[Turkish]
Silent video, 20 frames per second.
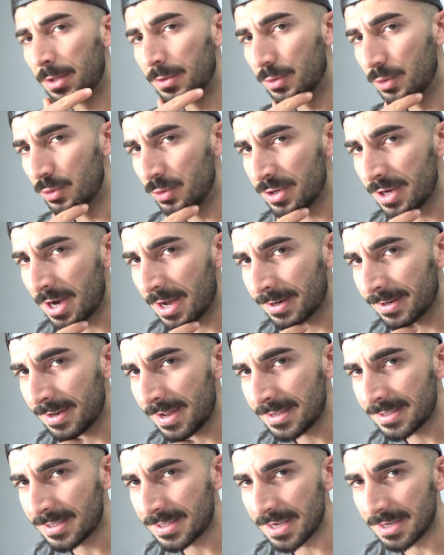Dünyanın
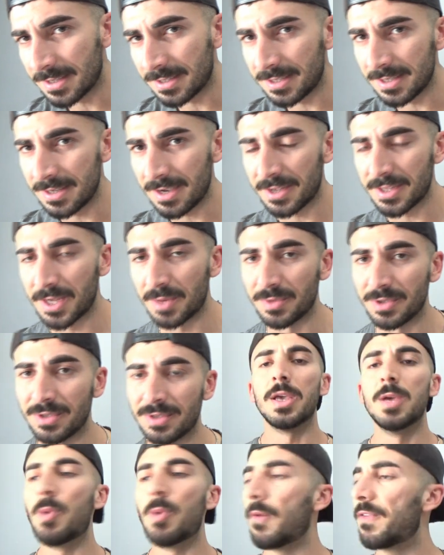en seksi adamı.
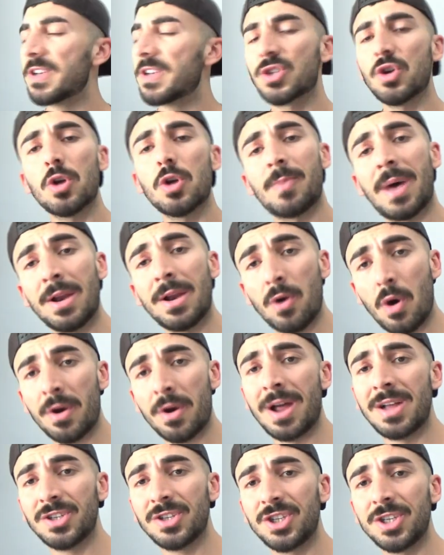İbo Fesör ben
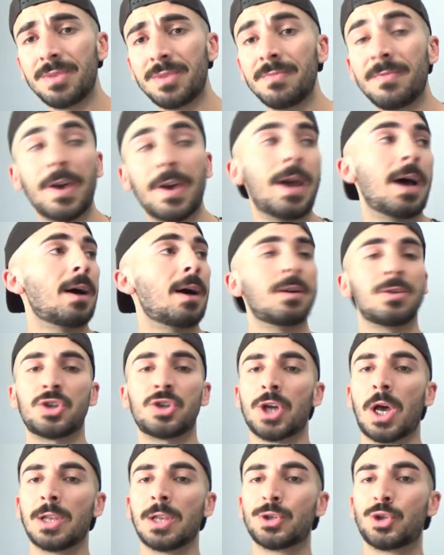öğrenciyim veya
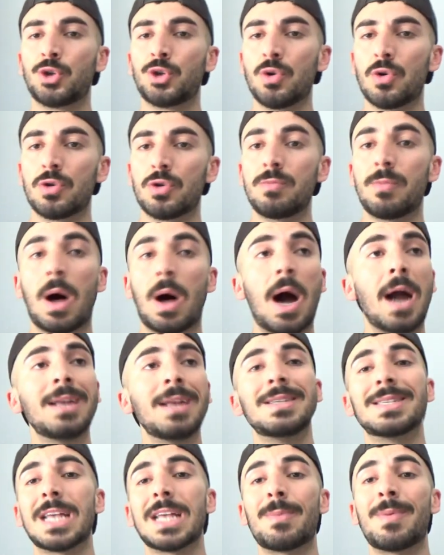çalışıyorum.
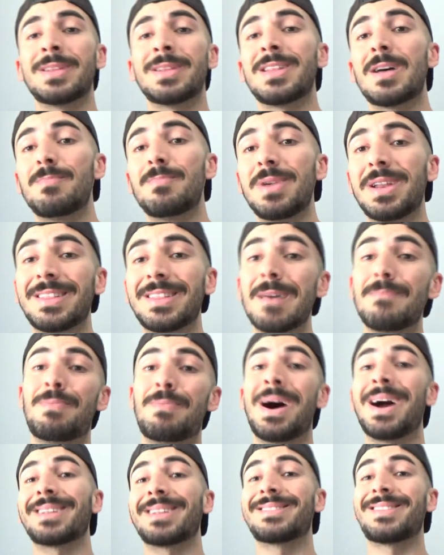Aynı zamanda bir de
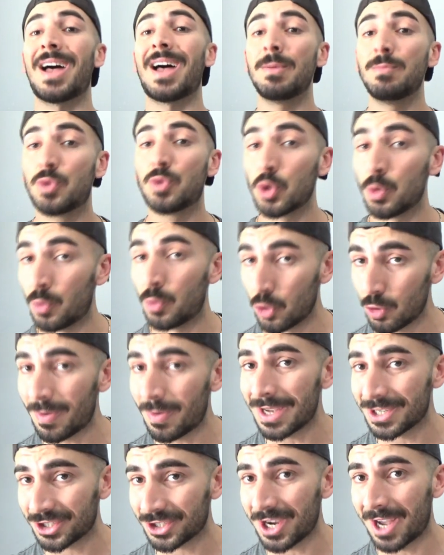part time
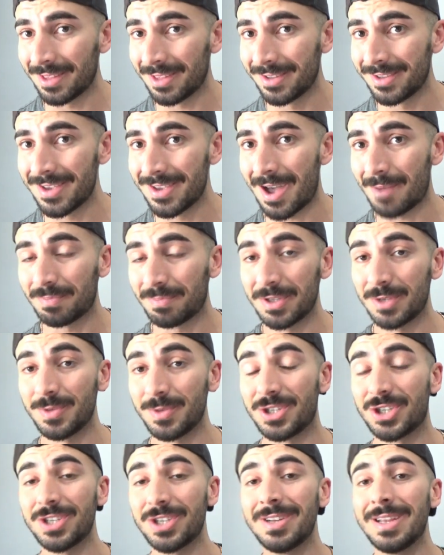cumhurbaşkanlığı
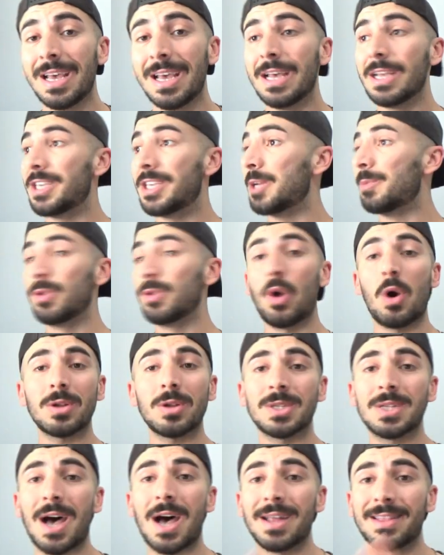yaptığım için
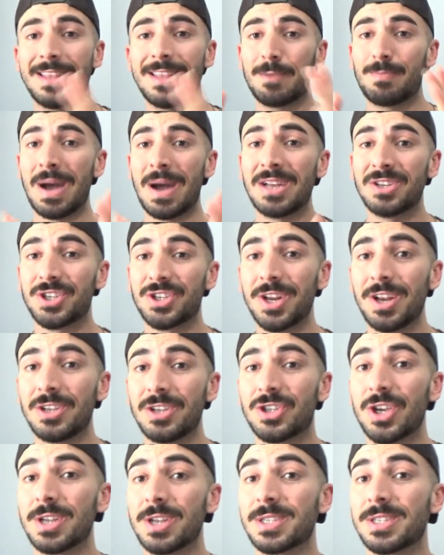24 saatlik pencere
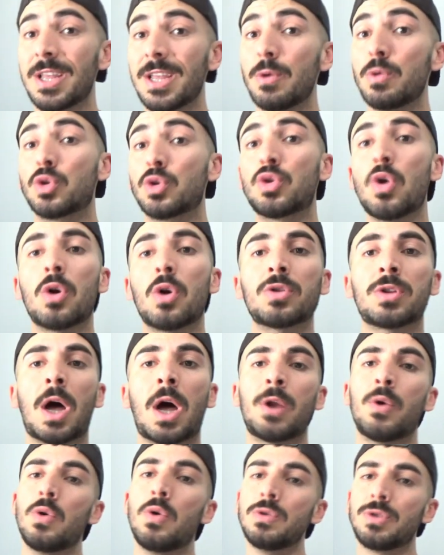içerisine 3-4
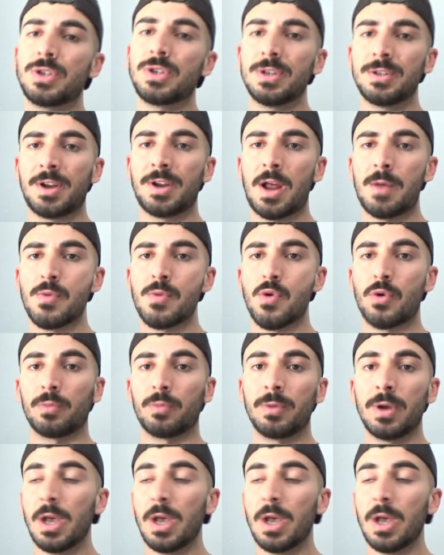tane ön sığdıramıyorum.